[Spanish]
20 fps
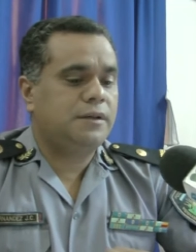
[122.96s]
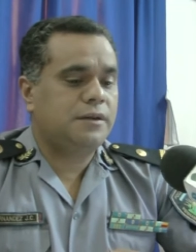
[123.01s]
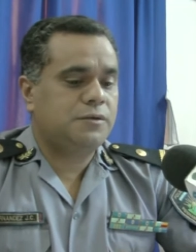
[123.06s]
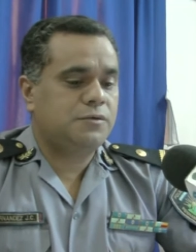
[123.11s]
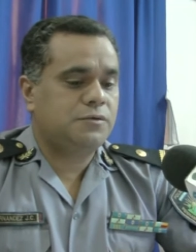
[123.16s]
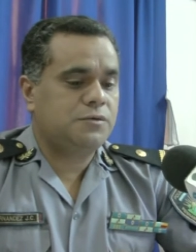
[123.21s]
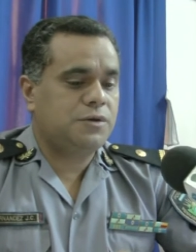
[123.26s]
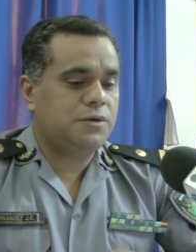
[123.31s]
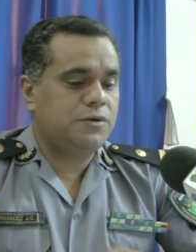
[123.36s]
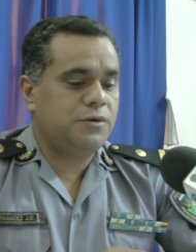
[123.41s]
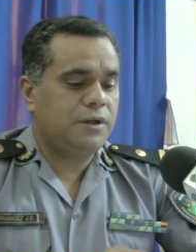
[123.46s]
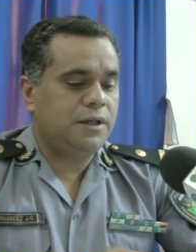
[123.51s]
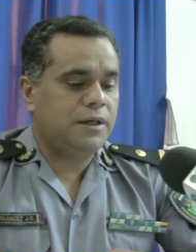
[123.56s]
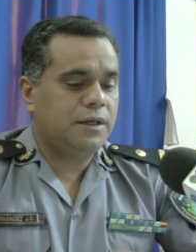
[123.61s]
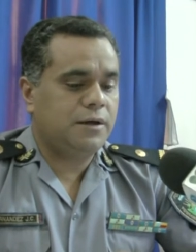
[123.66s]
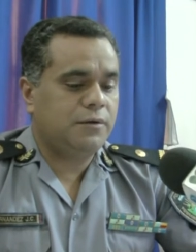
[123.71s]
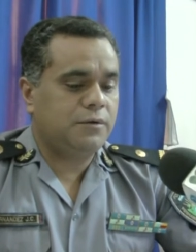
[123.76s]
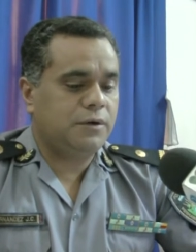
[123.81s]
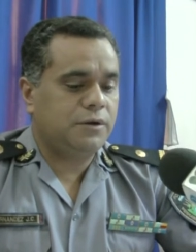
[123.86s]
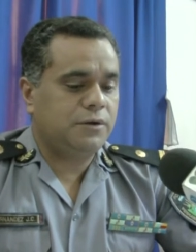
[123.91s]
su
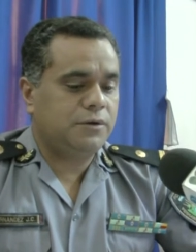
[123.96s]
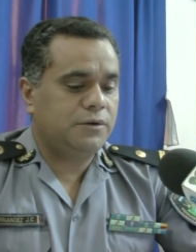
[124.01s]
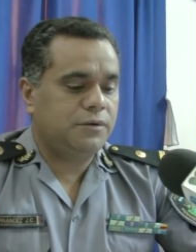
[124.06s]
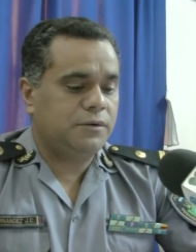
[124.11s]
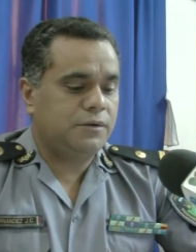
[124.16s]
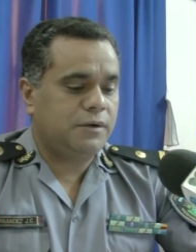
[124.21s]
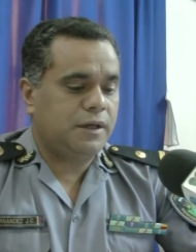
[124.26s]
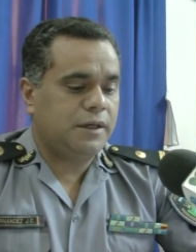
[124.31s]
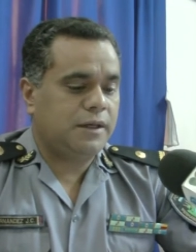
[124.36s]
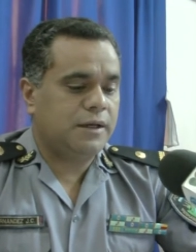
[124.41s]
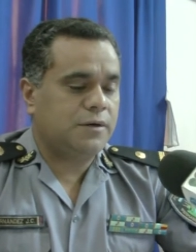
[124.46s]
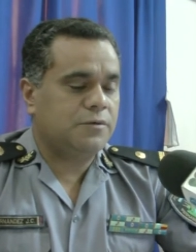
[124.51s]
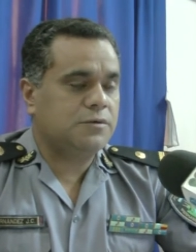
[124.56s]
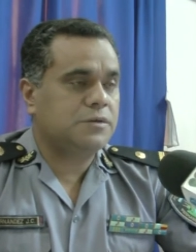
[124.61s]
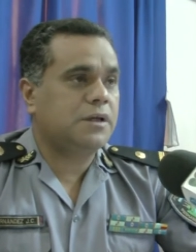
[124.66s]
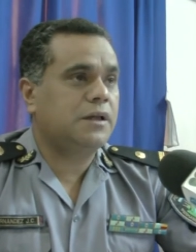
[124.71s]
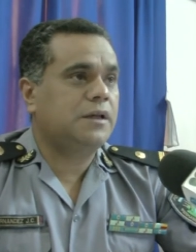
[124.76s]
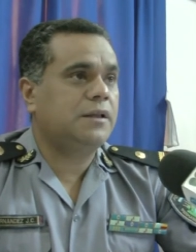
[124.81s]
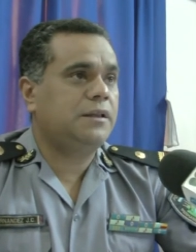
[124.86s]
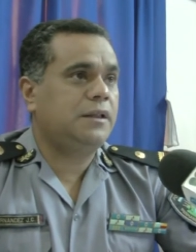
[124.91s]
señoría cuando hay
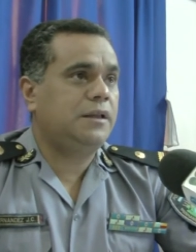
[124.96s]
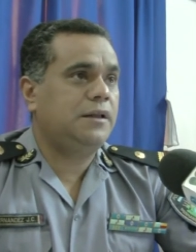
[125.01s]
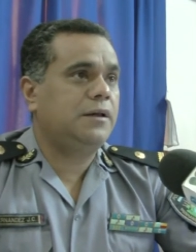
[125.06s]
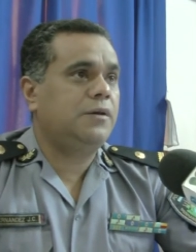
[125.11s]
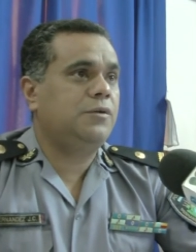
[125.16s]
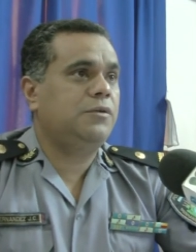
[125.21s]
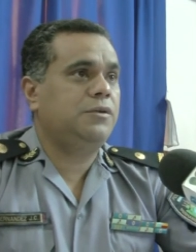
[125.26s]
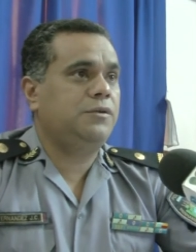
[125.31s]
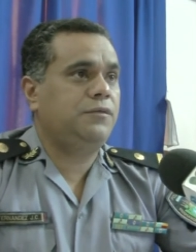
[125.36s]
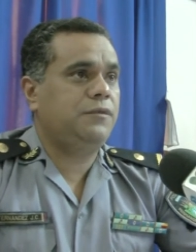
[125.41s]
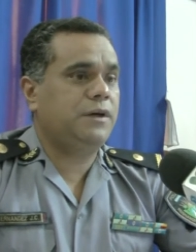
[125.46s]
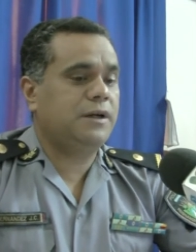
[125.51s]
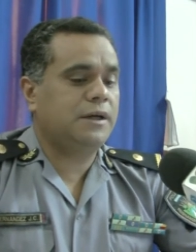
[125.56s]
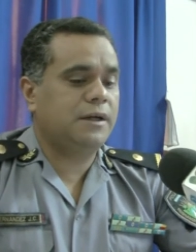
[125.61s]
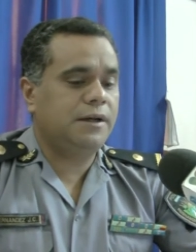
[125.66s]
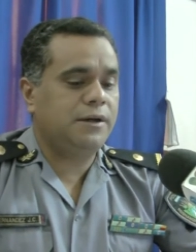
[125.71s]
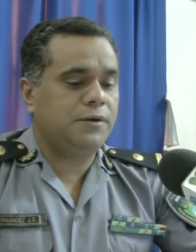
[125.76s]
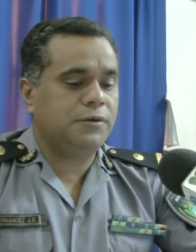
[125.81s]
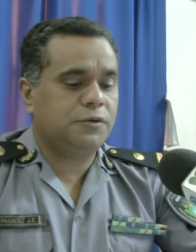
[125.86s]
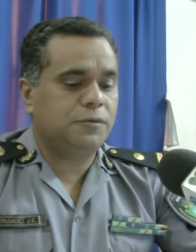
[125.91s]
causas que tienen que
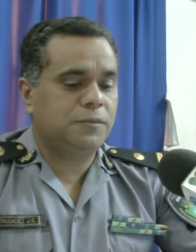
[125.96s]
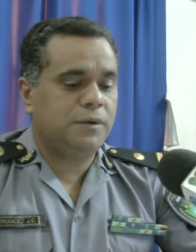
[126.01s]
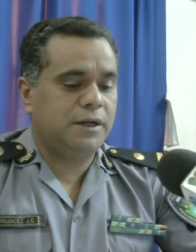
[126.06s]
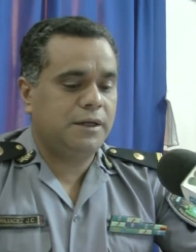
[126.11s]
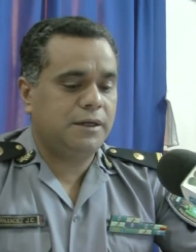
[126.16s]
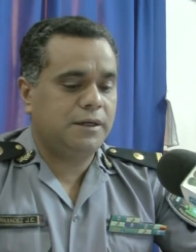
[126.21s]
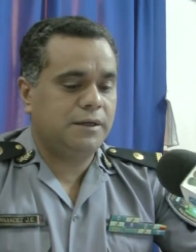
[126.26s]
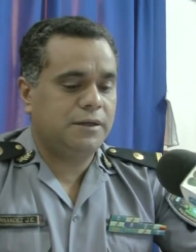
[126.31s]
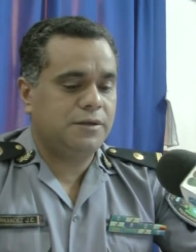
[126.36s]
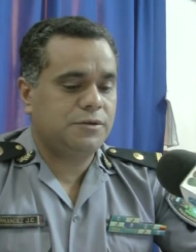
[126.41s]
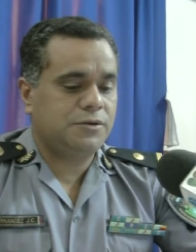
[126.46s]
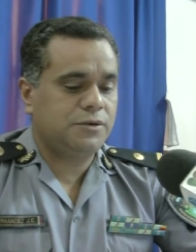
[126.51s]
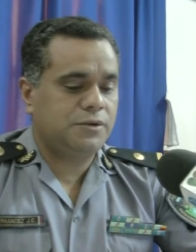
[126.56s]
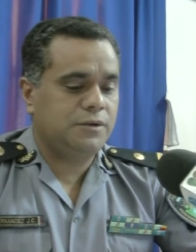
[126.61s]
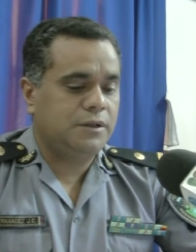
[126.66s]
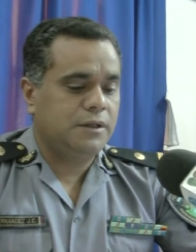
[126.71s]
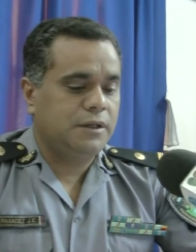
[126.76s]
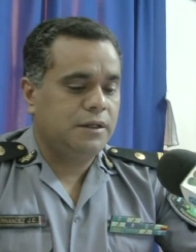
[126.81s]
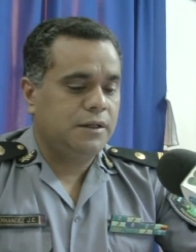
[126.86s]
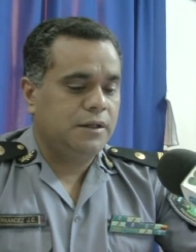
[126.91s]
notificarle o tomarle declaración